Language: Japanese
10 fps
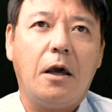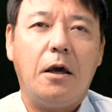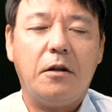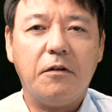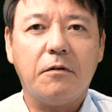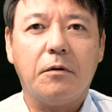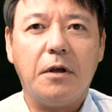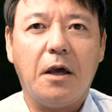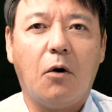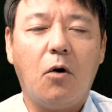ですの
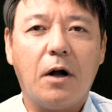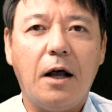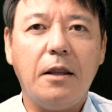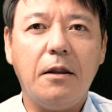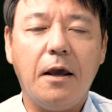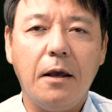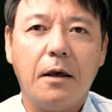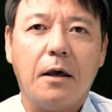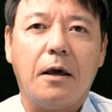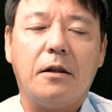で他にね
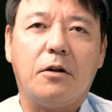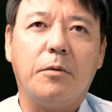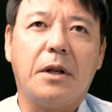例え